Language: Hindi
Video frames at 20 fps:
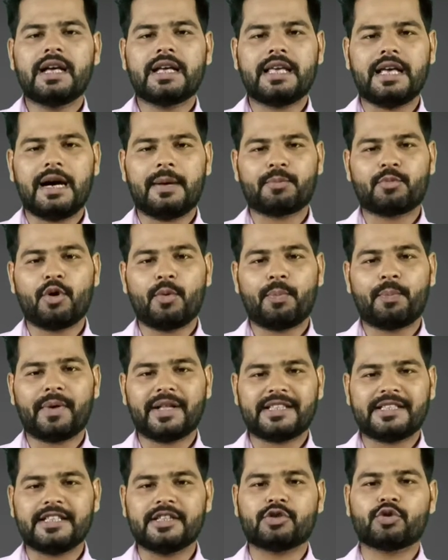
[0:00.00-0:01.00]
कि आपको
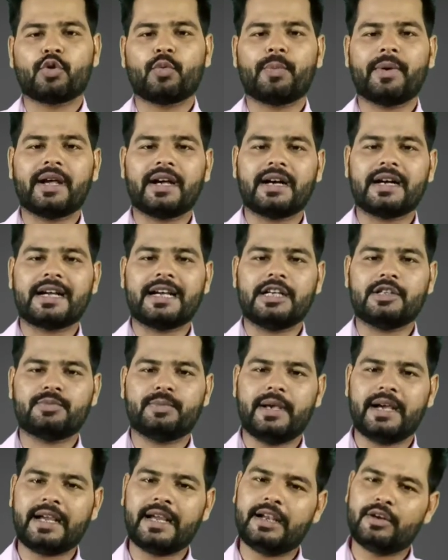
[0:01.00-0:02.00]
पच्चीस रुपये का
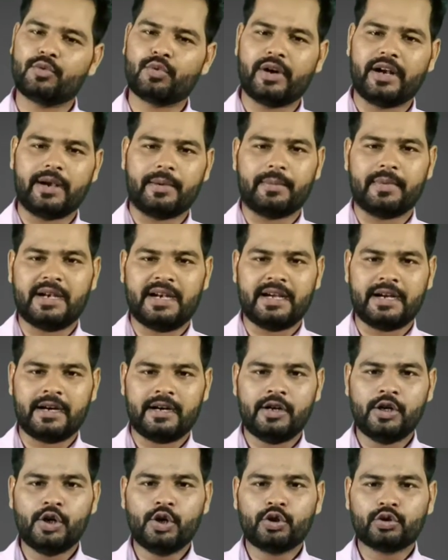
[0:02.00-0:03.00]
कैशबैक एंड टू एंड मिलेगा
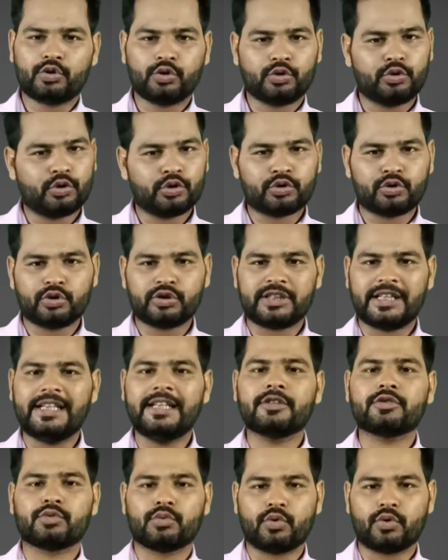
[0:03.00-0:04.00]
तो दोस्तों
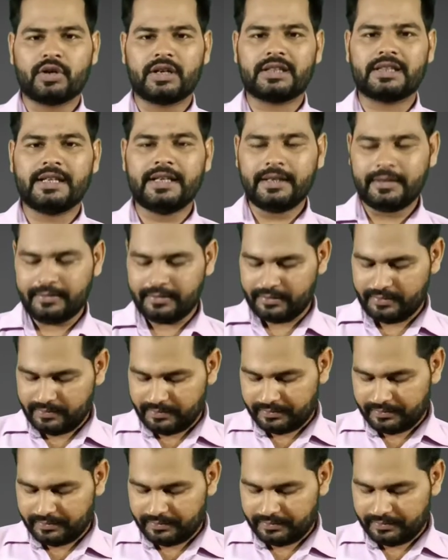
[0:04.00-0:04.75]
चलिए शुरू करते हैं